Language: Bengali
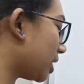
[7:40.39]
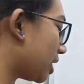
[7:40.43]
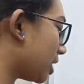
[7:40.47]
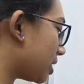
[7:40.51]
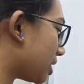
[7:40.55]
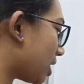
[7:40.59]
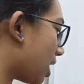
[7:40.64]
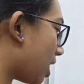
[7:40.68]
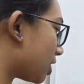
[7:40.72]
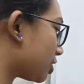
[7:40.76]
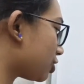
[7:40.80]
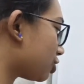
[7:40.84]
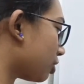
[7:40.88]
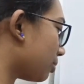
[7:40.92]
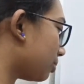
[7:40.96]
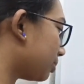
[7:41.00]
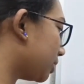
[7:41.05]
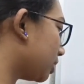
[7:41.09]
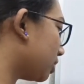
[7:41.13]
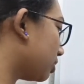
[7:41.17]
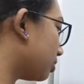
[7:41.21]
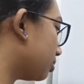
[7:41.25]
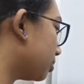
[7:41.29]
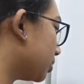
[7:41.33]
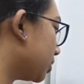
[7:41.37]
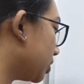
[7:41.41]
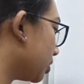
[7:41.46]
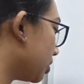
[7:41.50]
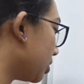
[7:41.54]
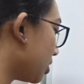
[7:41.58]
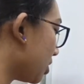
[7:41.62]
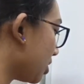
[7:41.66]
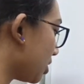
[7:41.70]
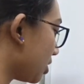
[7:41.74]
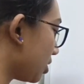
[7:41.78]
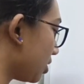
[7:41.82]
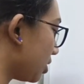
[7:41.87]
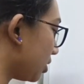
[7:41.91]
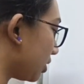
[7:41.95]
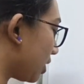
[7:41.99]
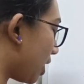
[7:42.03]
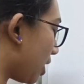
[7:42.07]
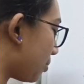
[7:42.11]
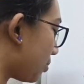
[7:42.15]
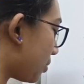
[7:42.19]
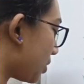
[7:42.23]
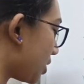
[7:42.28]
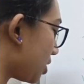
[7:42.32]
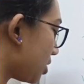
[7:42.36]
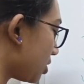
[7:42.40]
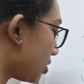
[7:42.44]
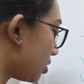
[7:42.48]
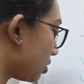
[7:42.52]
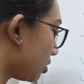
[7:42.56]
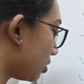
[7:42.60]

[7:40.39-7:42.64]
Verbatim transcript: এই আট সপ্তাহ অবধি তারপরে